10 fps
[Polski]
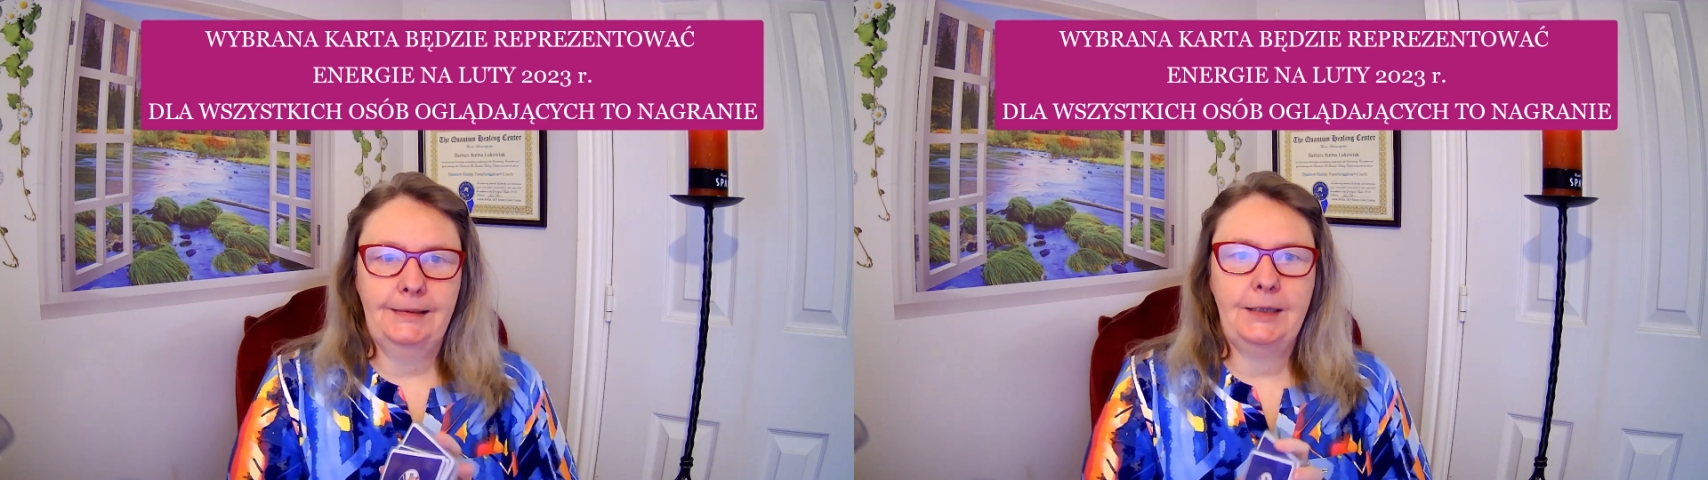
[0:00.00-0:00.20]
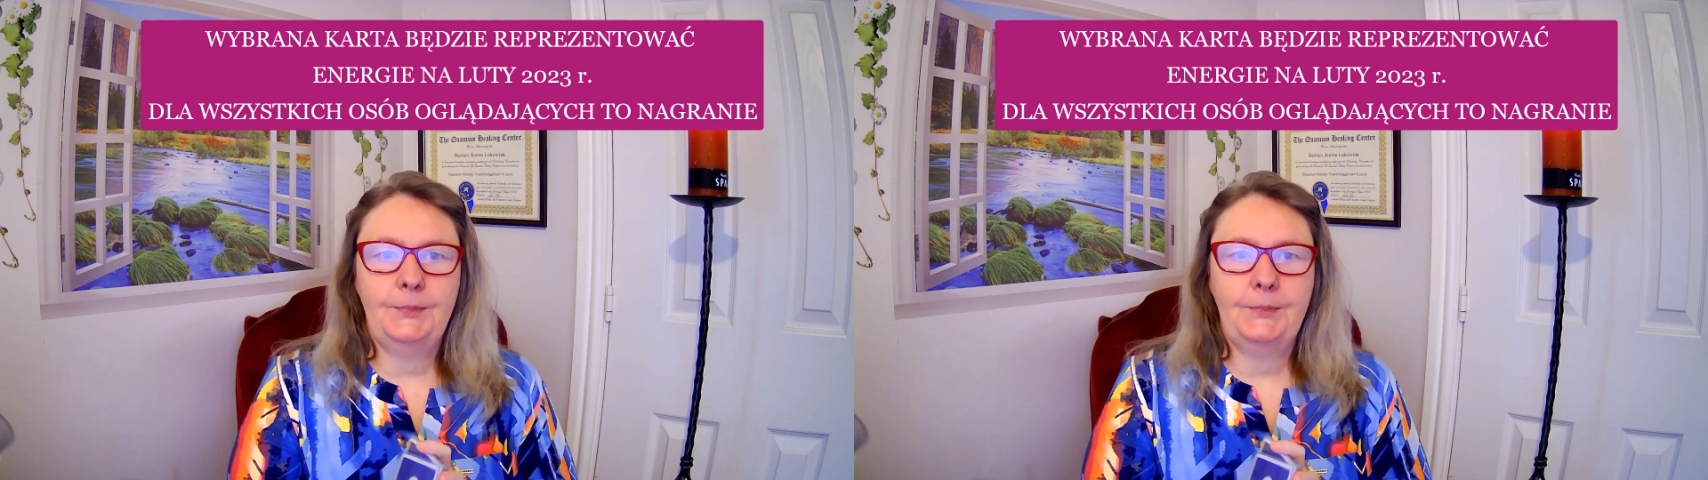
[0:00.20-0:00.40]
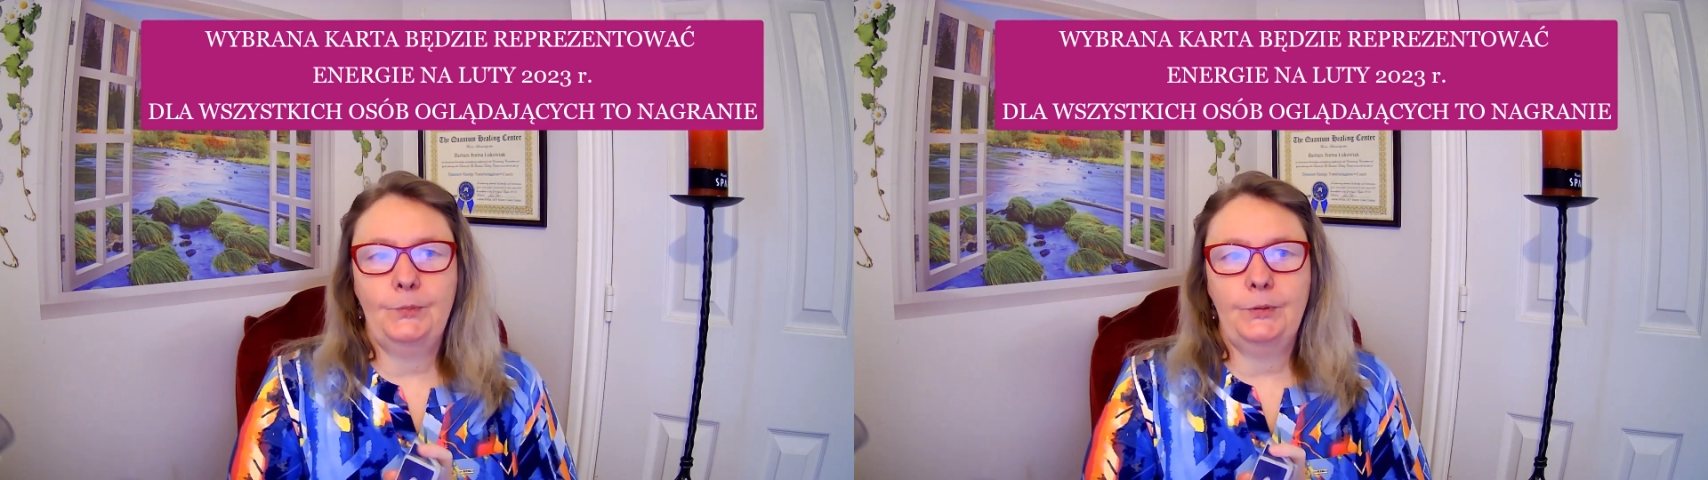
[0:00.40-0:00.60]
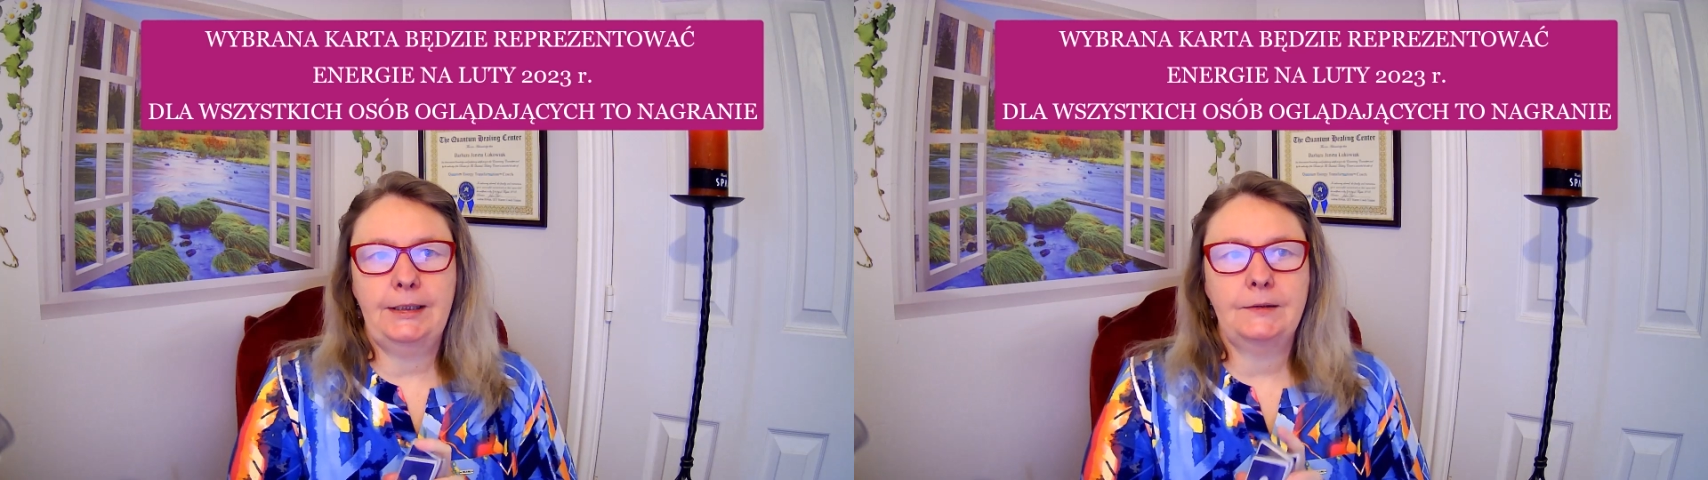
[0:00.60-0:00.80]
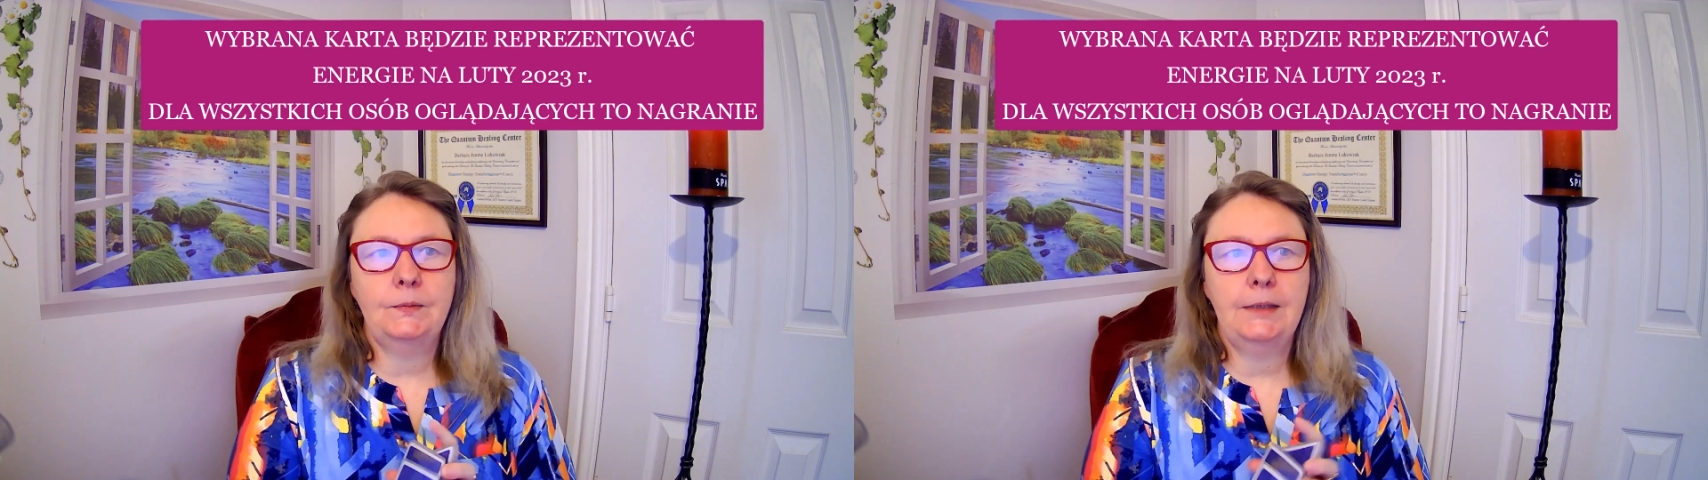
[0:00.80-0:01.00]
Najpierw
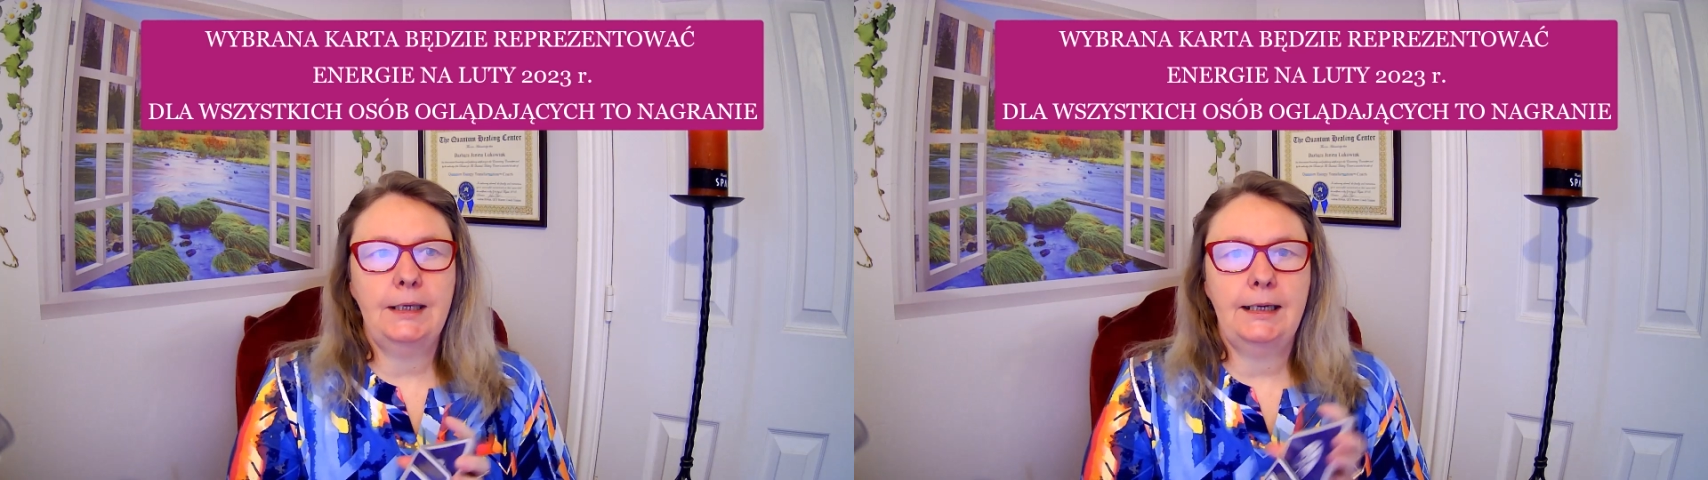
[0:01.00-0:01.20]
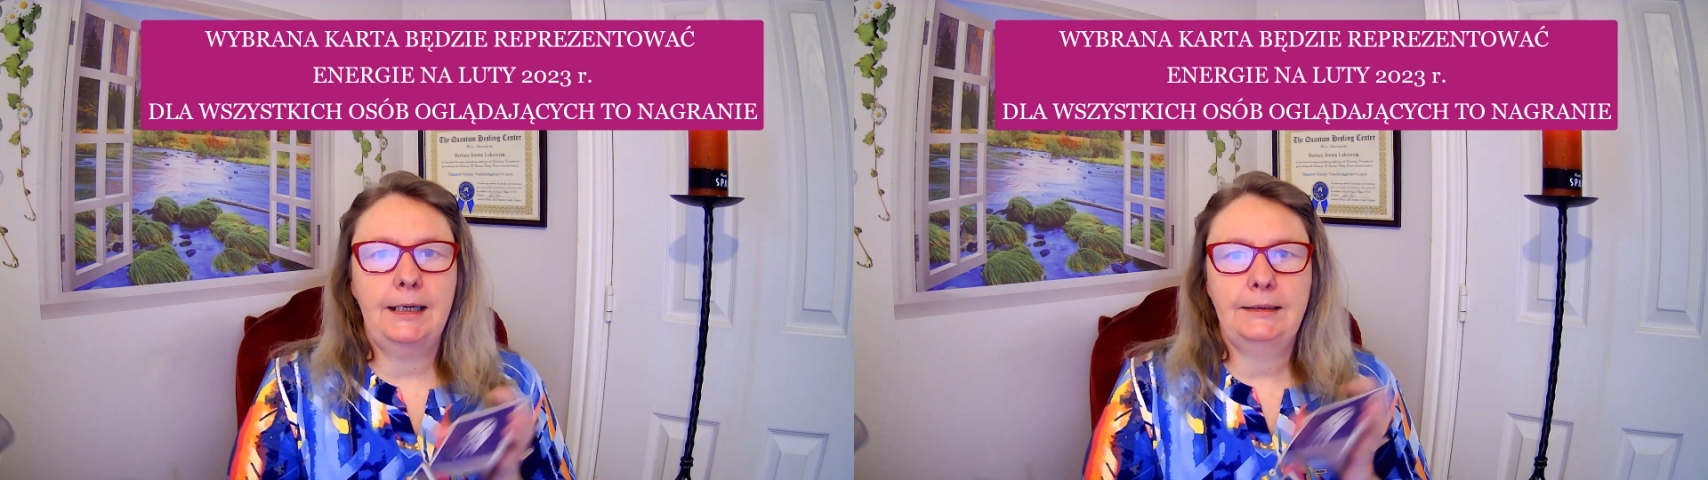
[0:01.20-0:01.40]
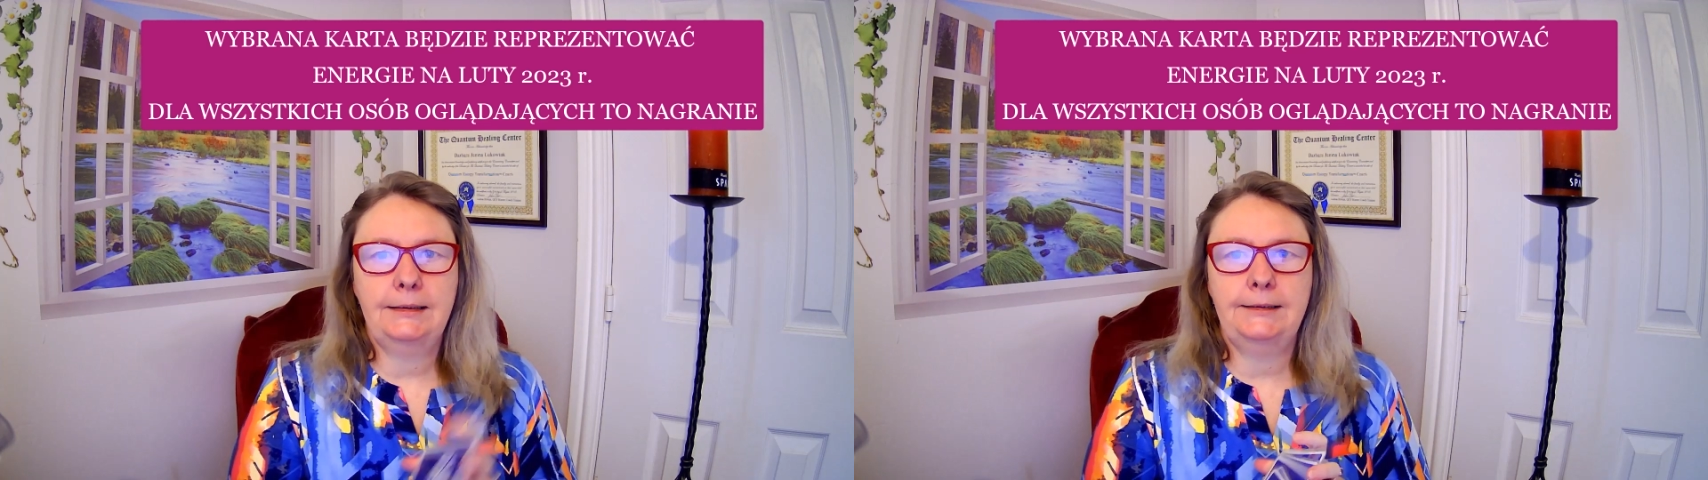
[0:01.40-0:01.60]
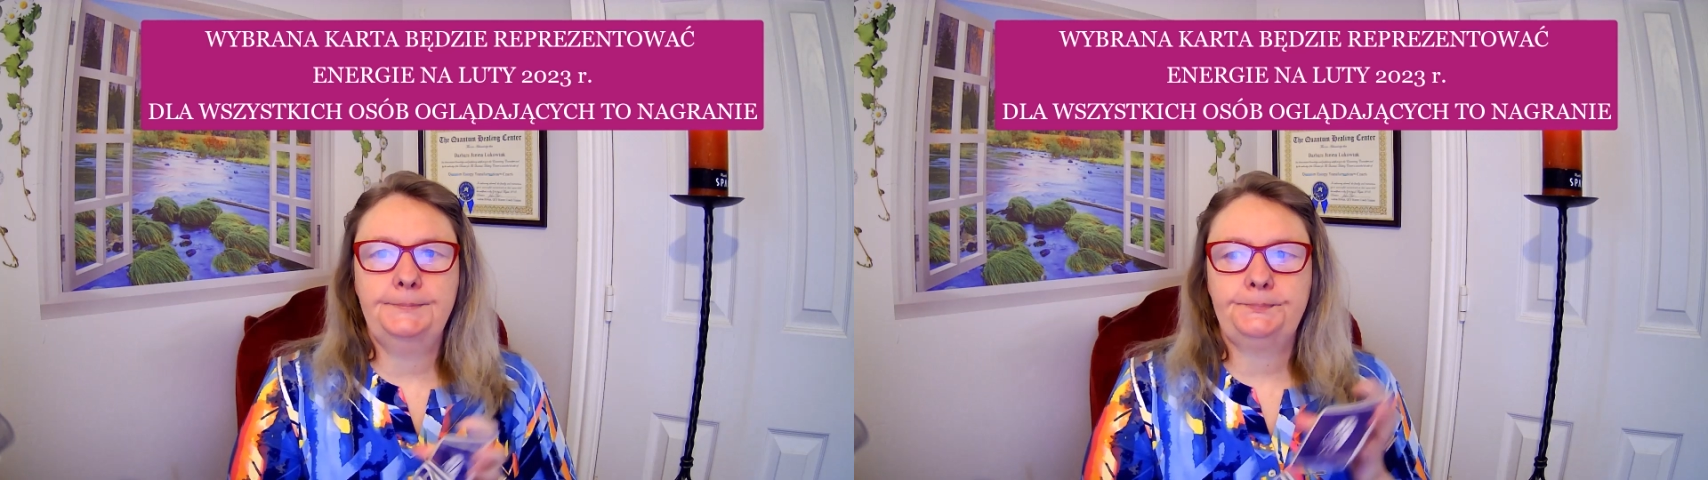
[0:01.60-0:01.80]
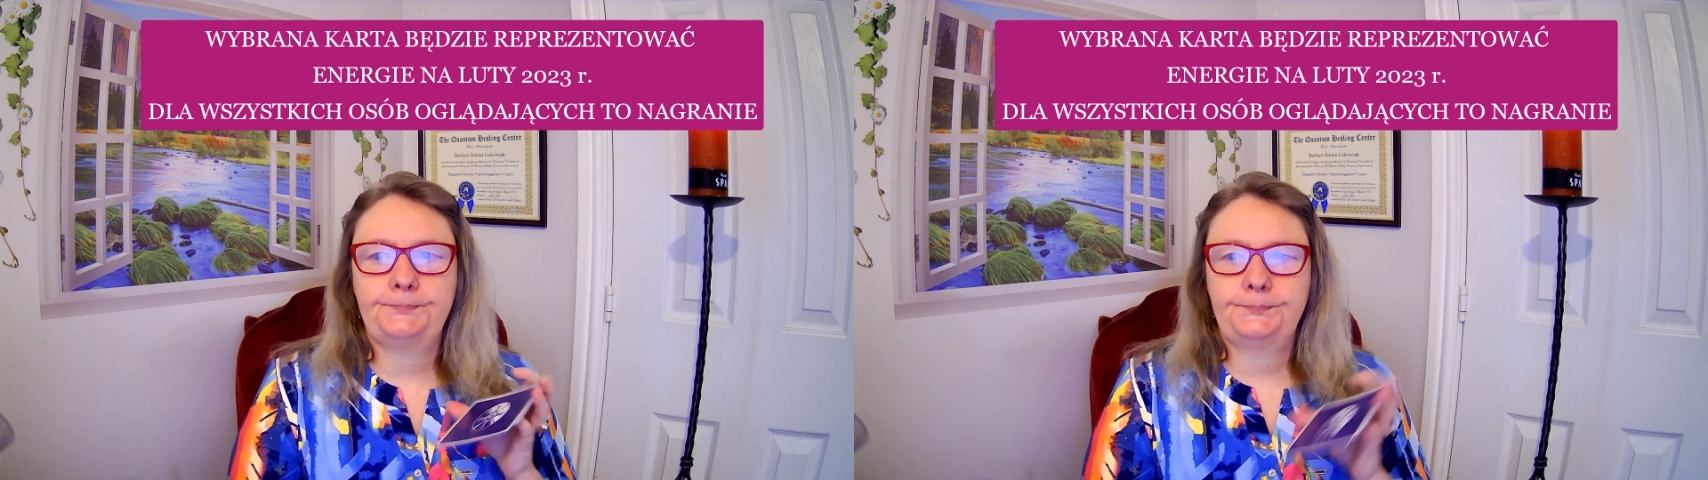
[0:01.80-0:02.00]
potasuję karty.